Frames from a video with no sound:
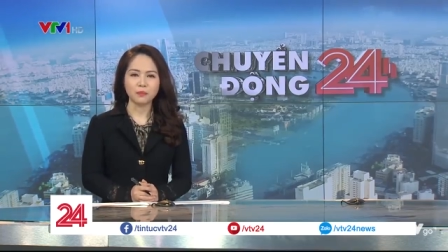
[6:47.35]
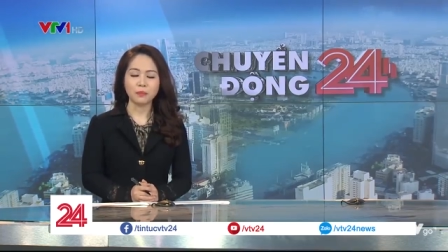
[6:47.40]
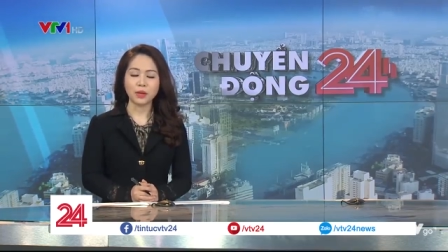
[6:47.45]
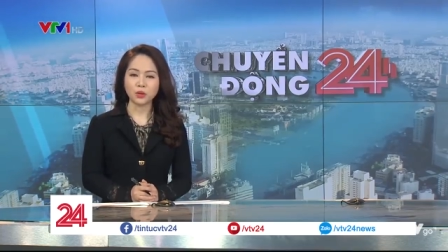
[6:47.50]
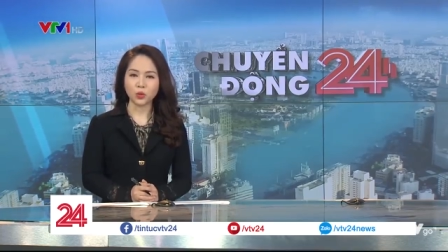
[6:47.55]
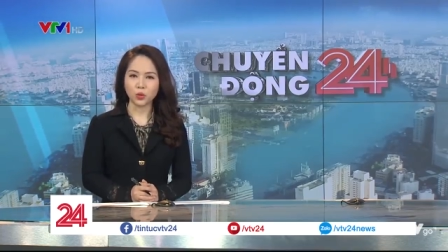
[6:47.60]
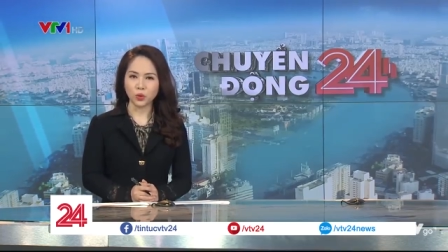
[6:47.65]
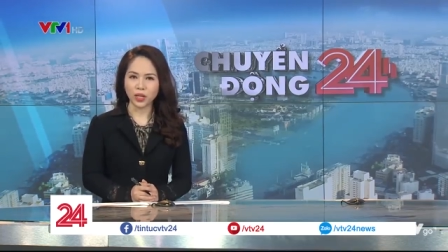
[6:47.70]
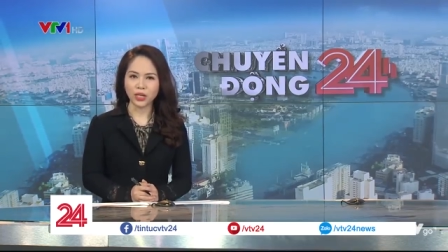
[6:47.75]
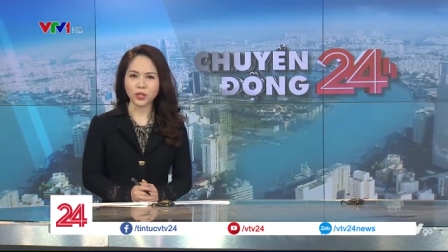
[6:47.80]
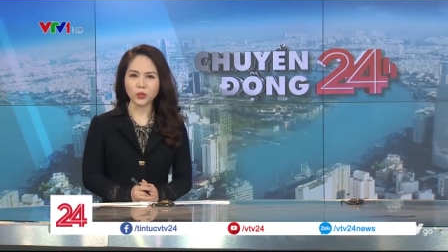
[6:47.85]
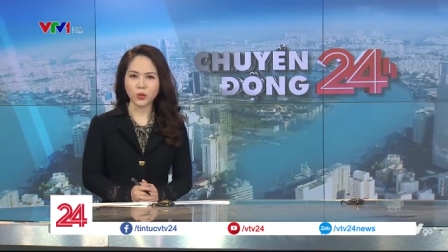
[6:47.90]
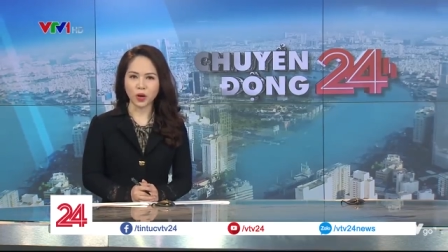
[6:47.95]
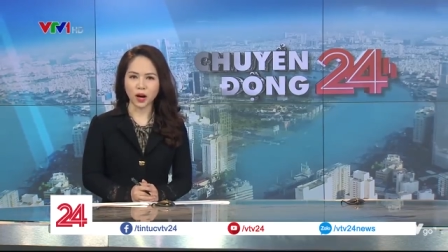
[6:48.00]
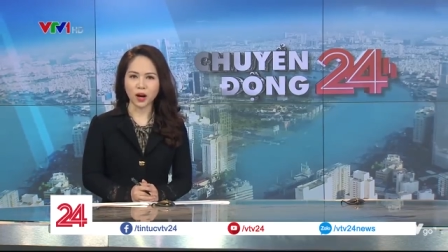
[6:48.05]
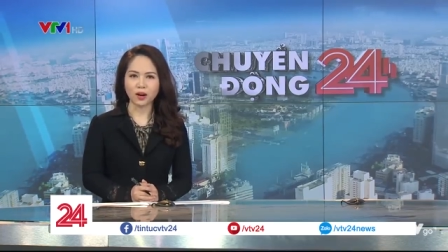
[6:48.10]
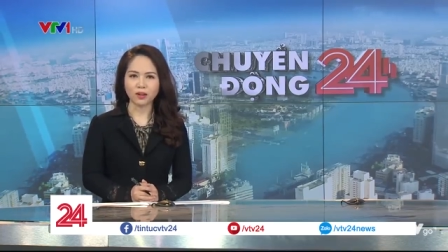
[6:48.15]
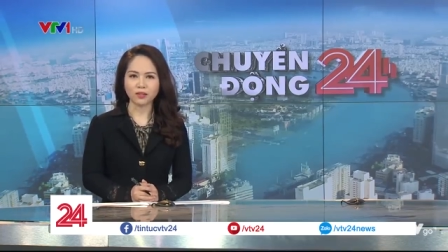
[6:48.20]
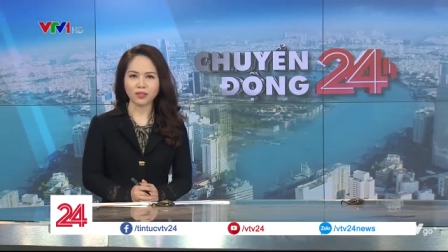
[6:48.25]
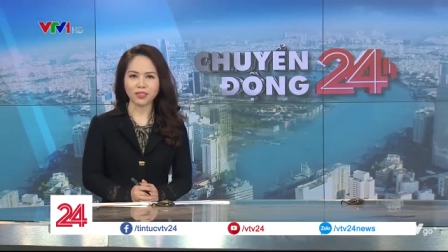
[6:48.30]
mà thủ lĩnh
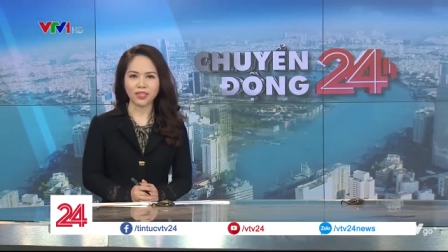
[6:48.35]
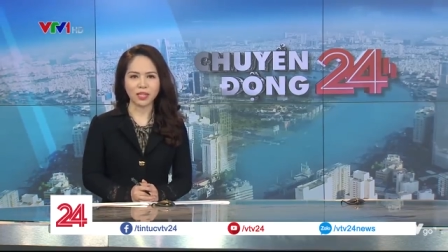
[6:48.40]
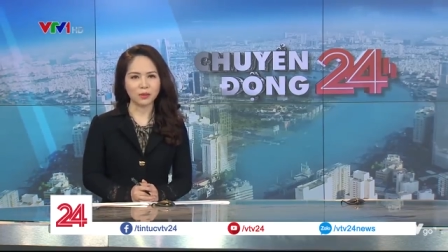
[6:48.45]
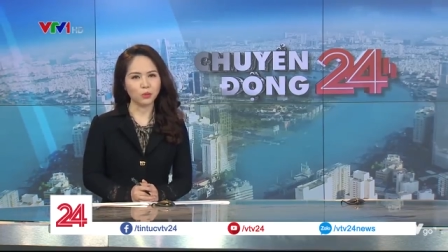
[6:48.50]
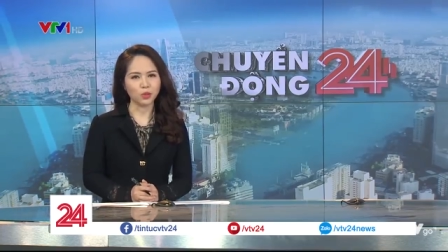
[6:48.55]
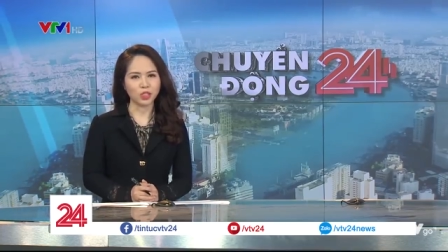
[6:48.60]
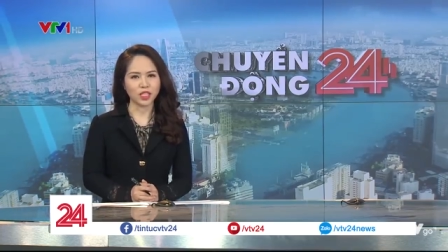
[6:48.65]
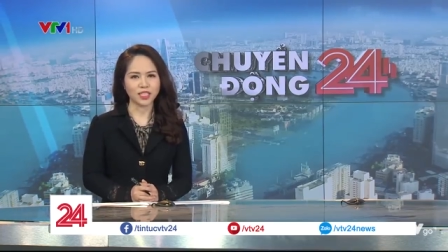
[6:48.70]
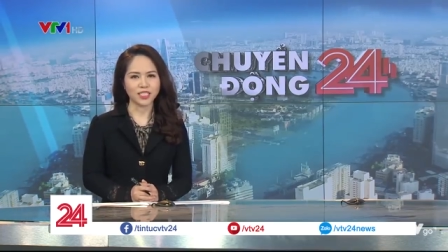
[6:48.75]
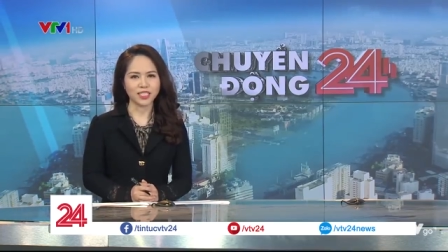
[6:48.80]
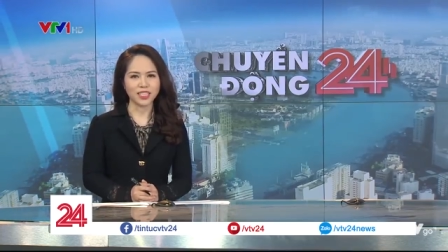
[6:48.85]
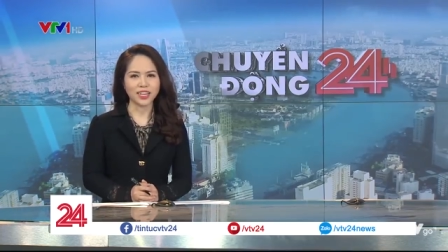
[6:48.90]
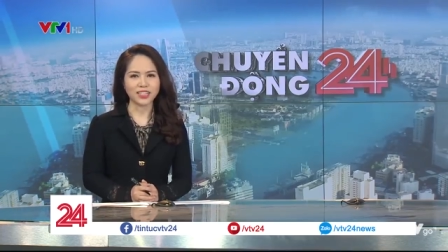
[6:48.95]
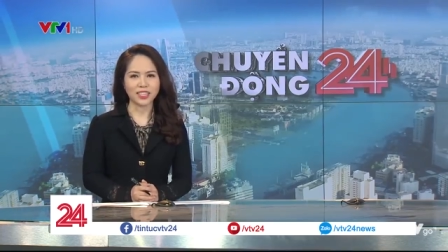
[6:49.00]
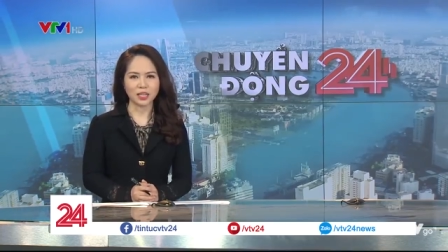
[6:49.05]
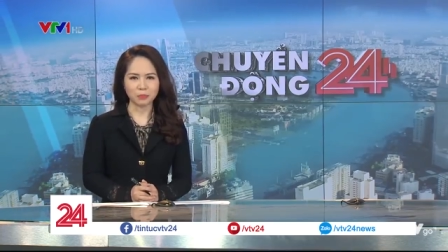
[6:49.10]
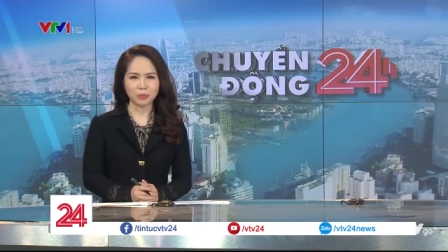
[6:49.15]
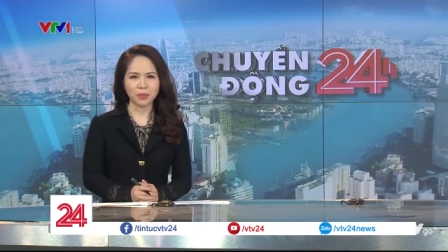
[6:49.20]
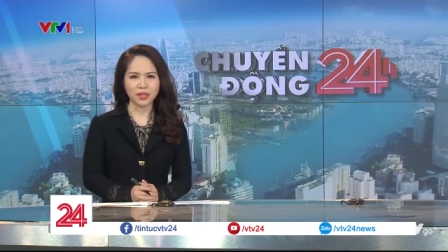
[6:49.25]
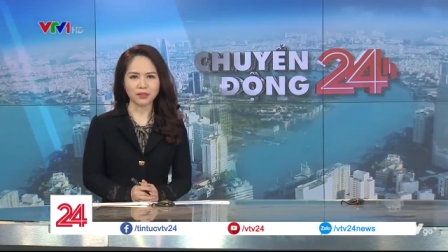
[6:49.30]
của họ là một chàng
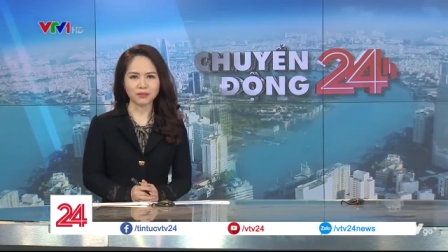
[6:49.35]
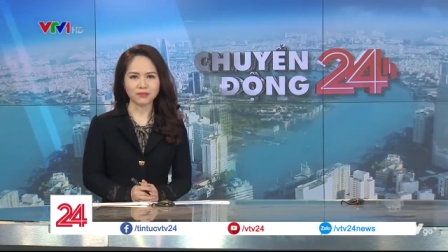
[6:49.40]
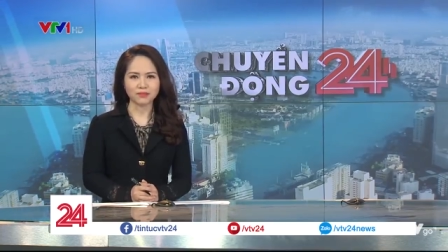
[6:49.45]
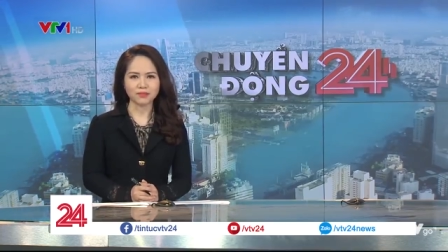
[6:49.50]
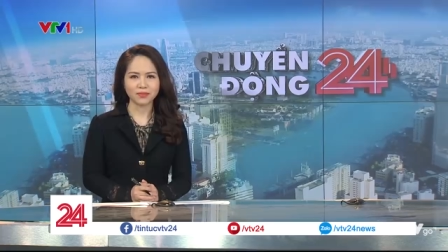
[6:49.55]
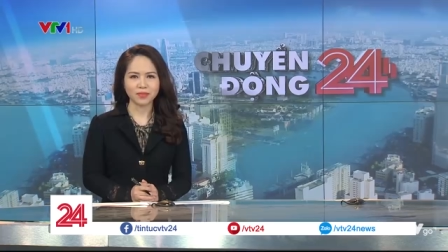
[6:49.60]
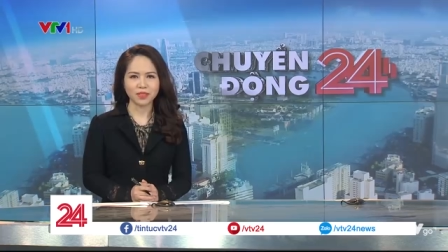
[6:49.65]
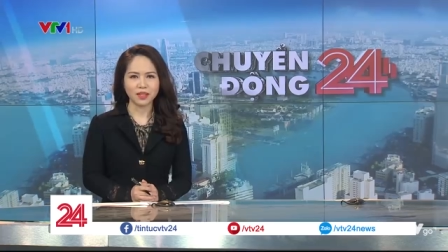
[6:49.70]
trai đặc biệt.